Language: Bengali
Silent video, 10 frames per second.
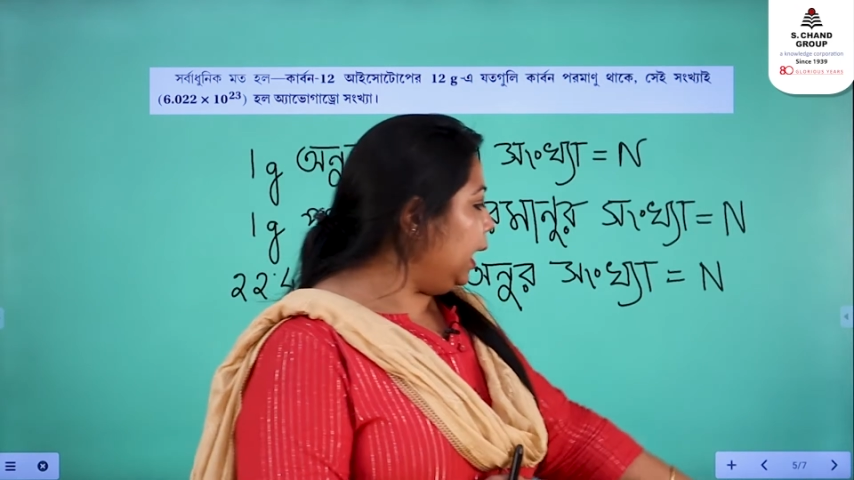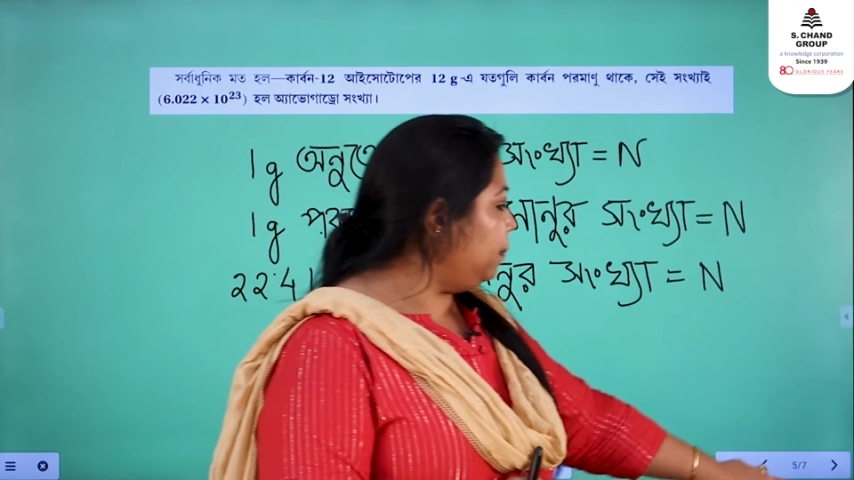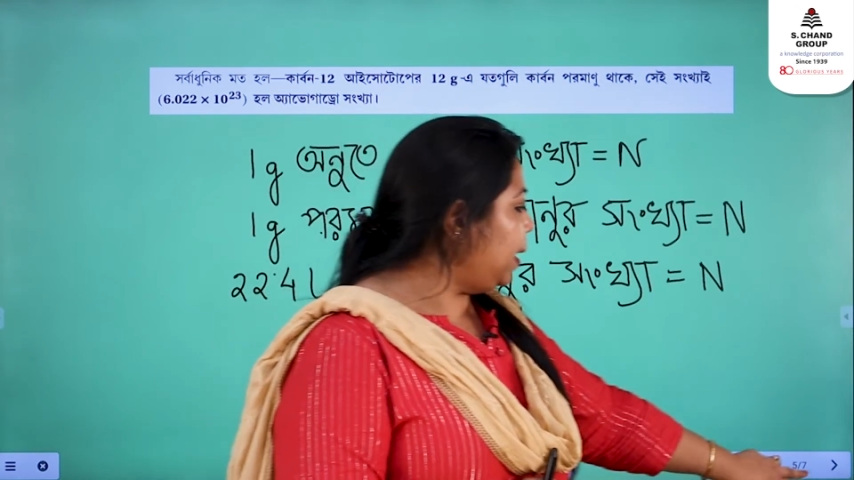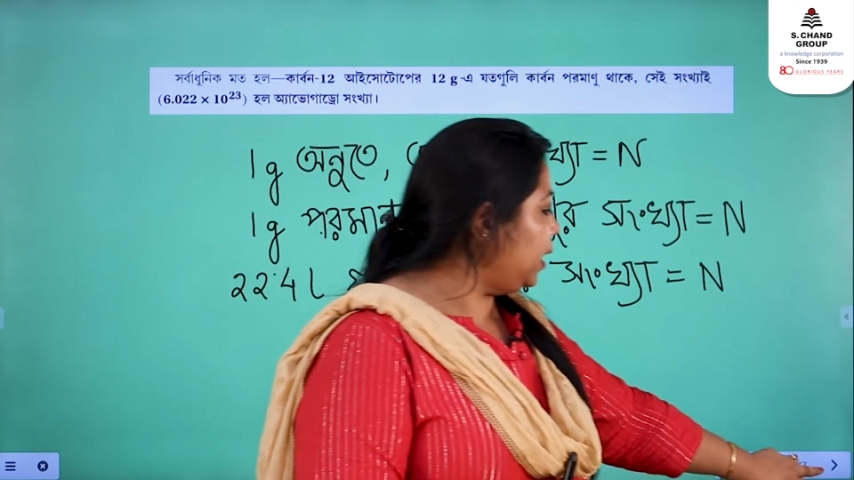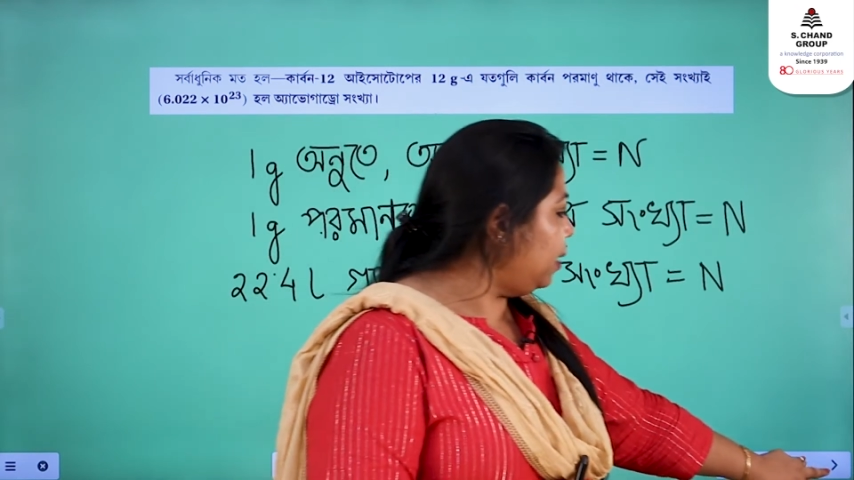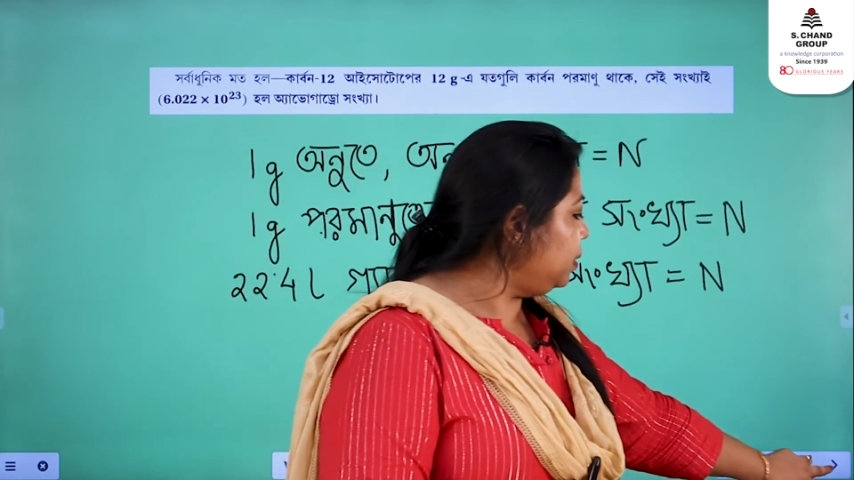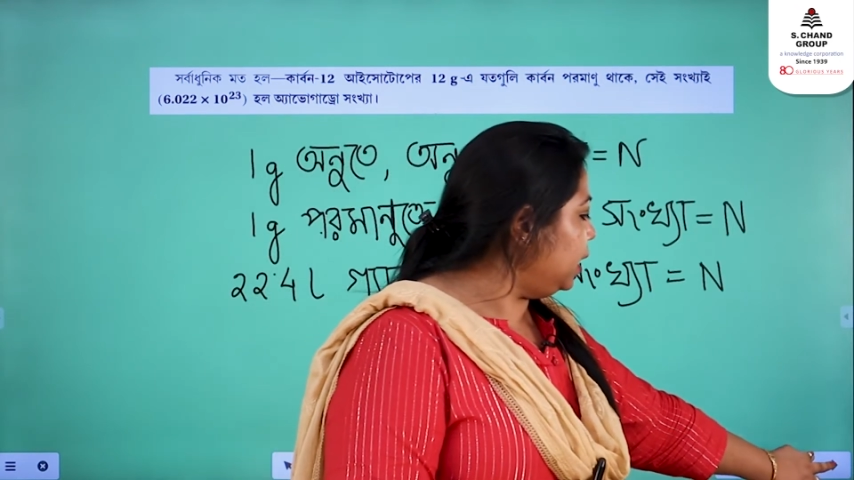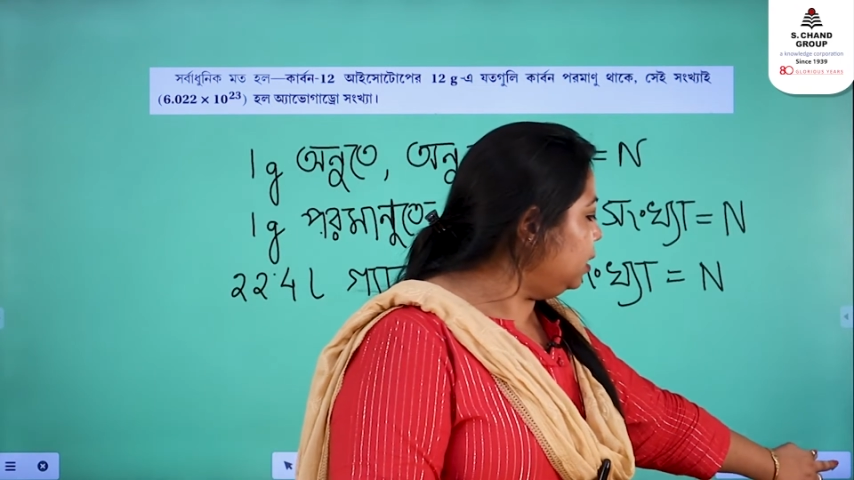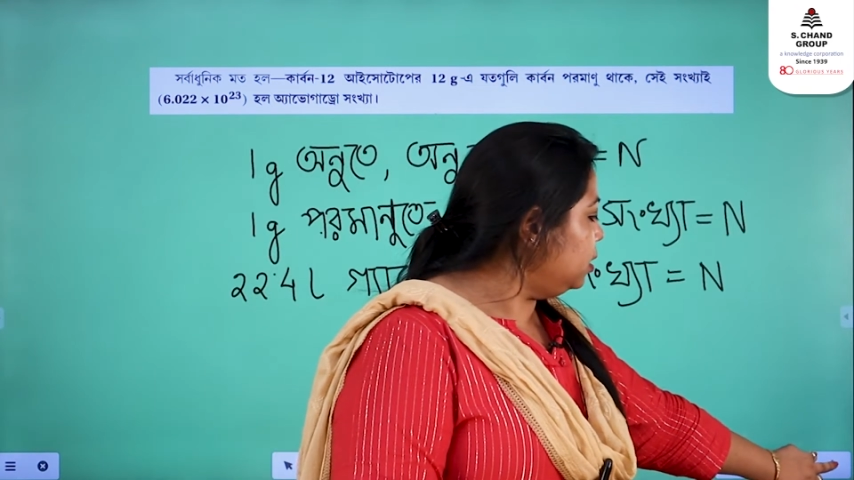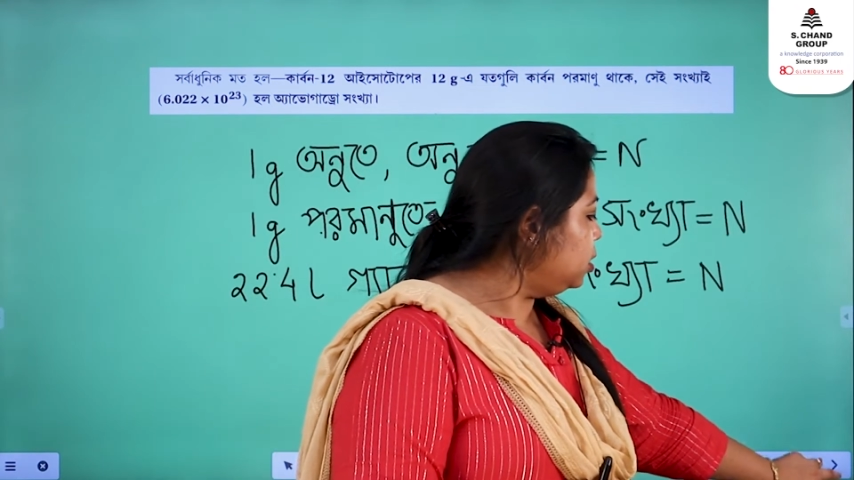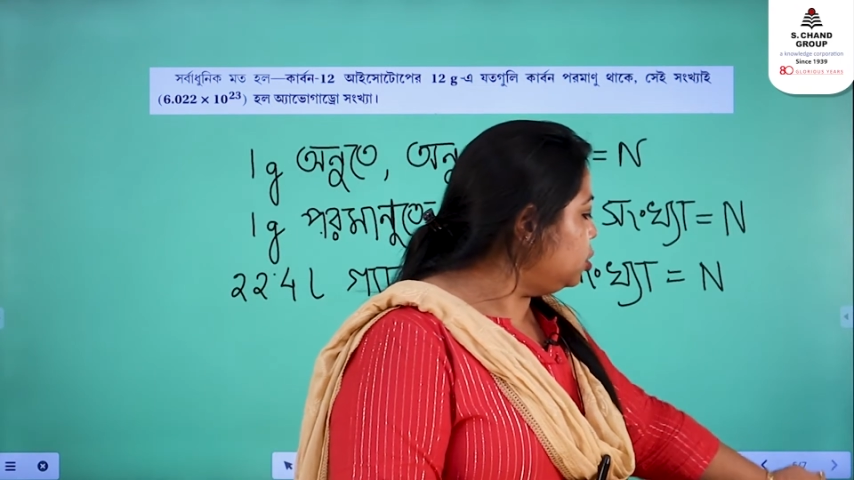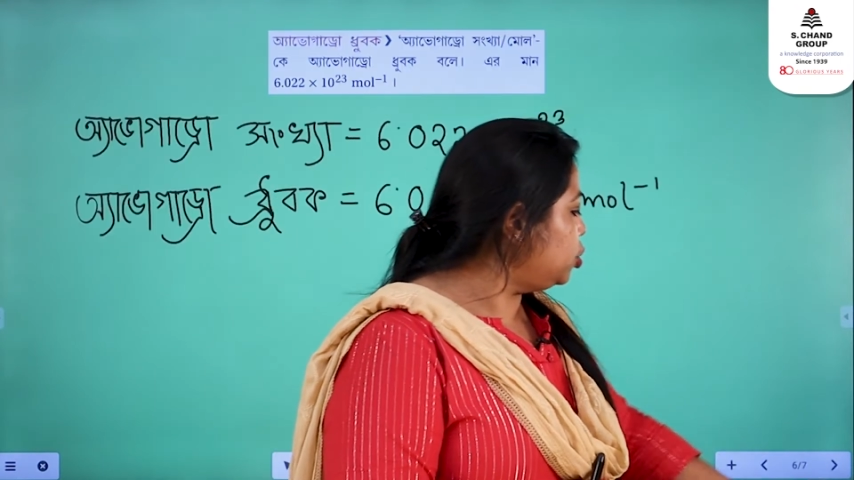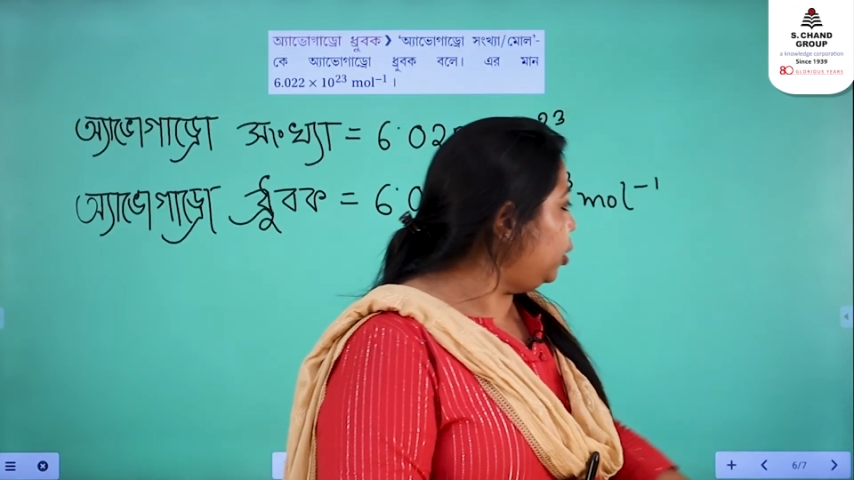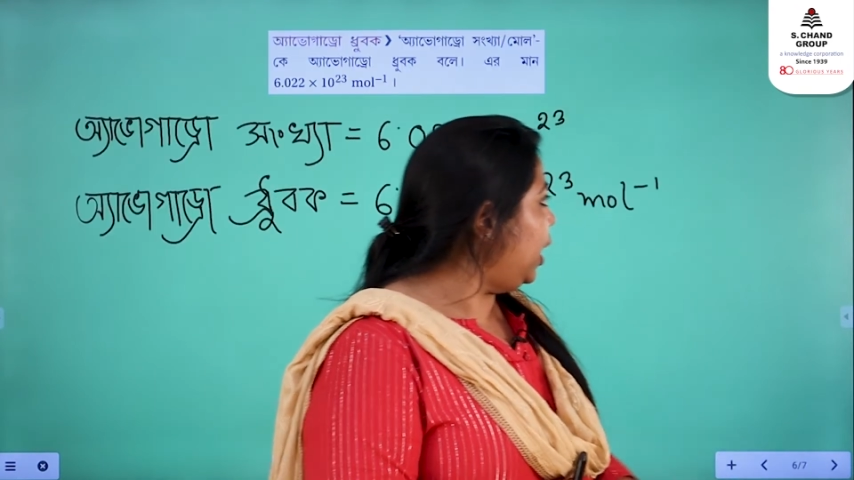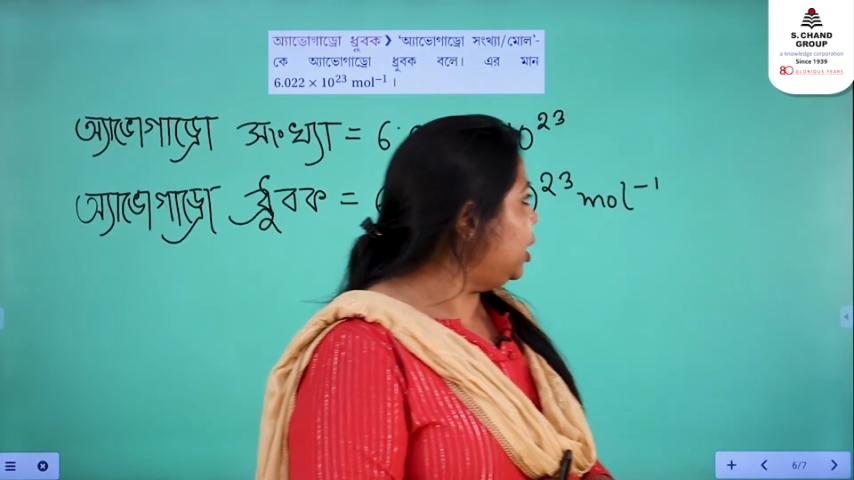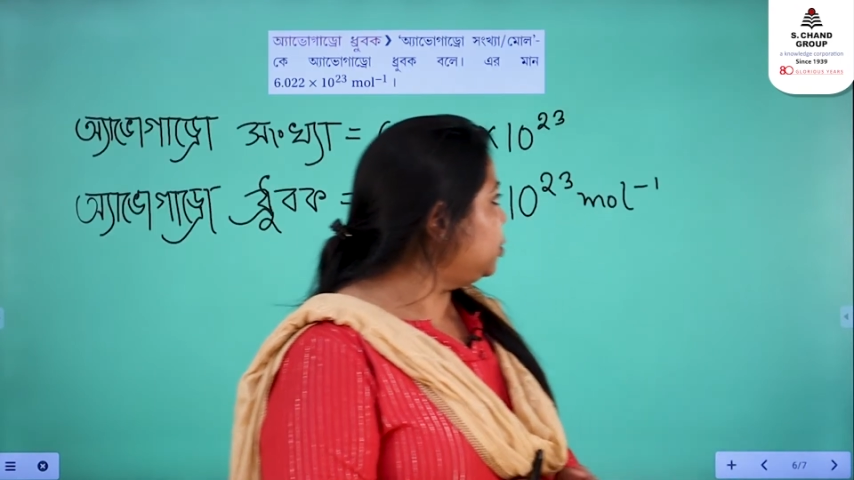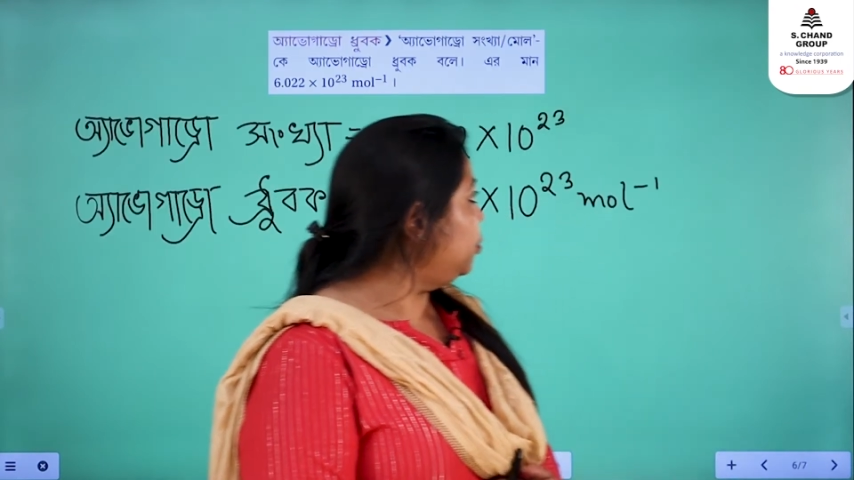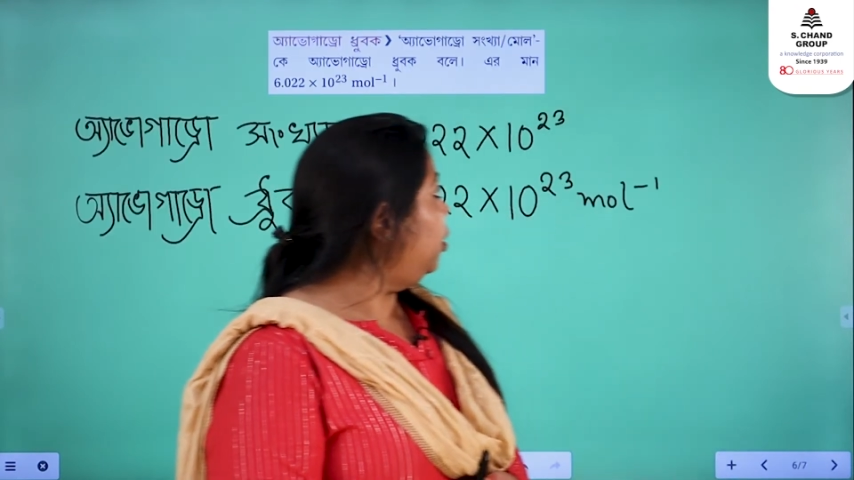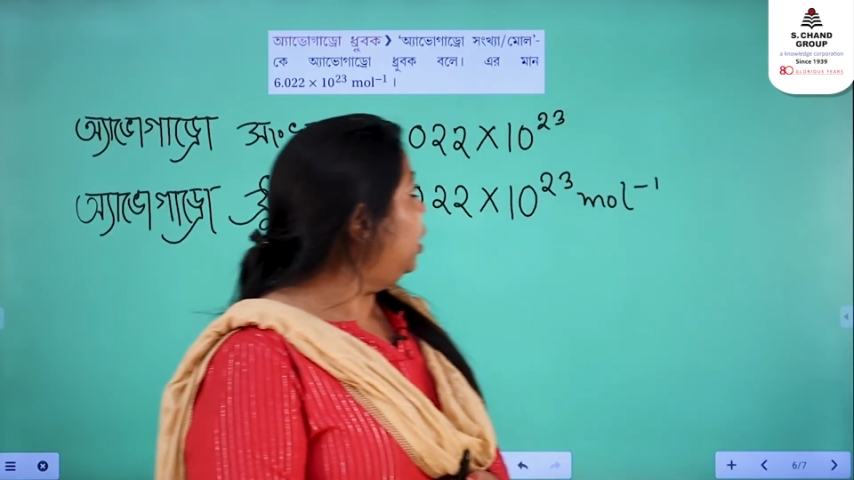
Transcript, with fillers: এবারে আমরা চলে আসব